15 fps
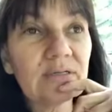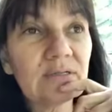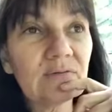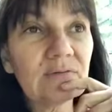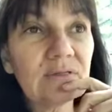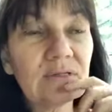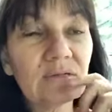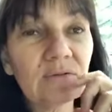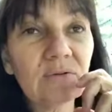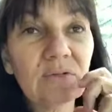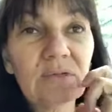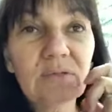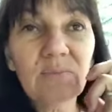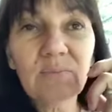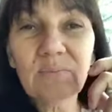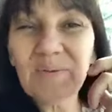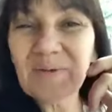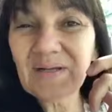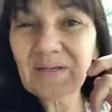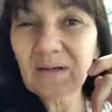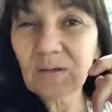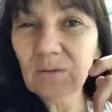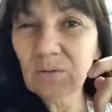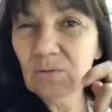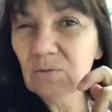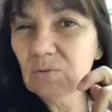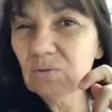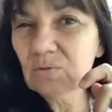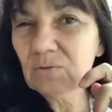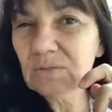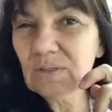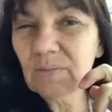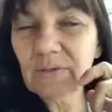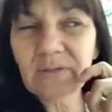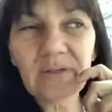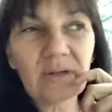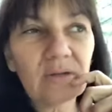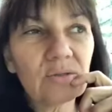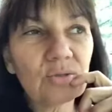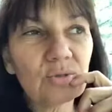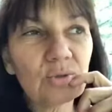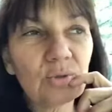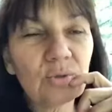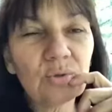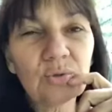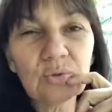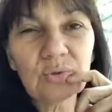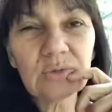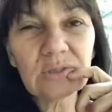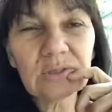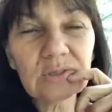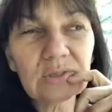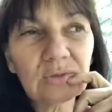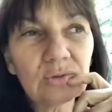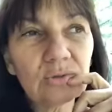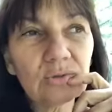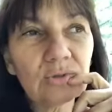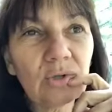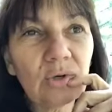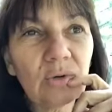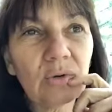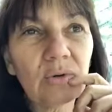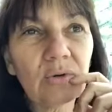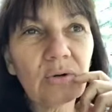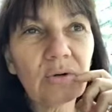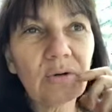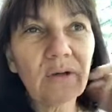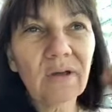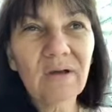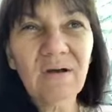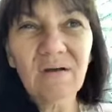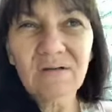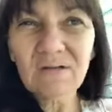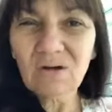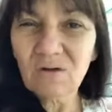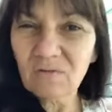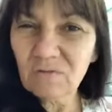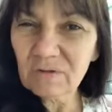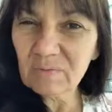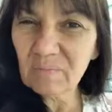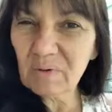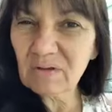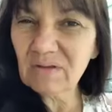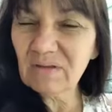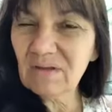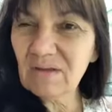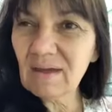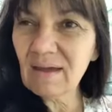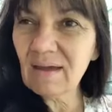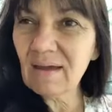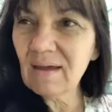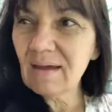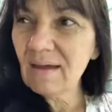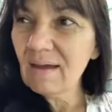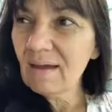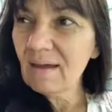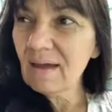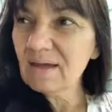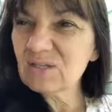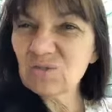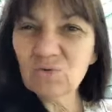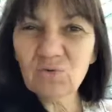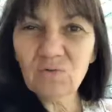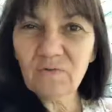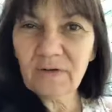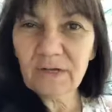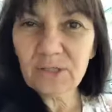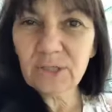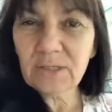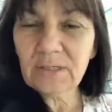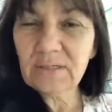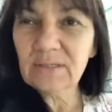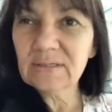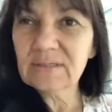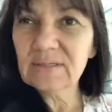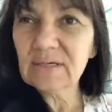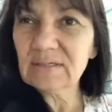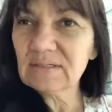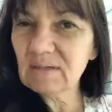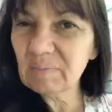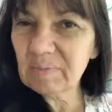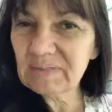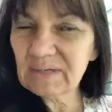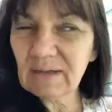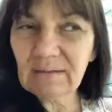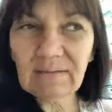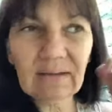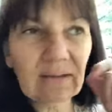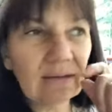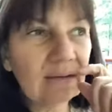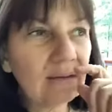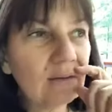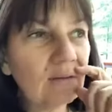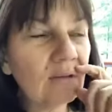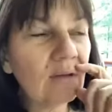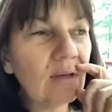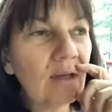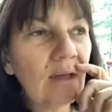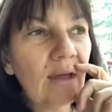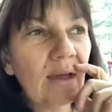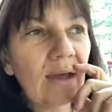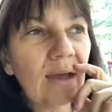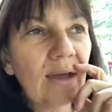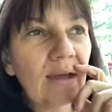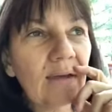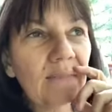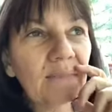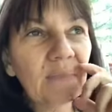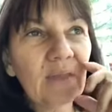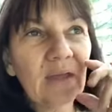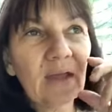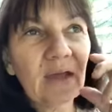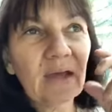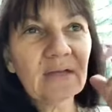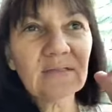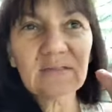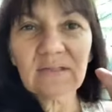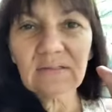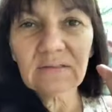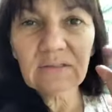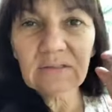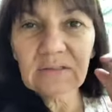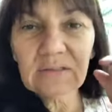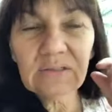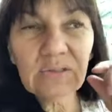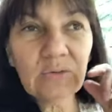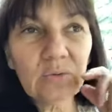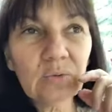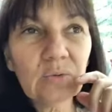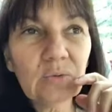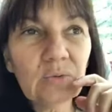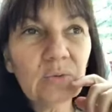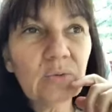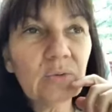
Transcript: Ça veut dire qu'on est pas mal dans l'auto-sabotage, l'autodestruction. Euh, on va être porté à, à s'auto-flageller, à se taper sa tête, euh, à, à se traiter d'idiot.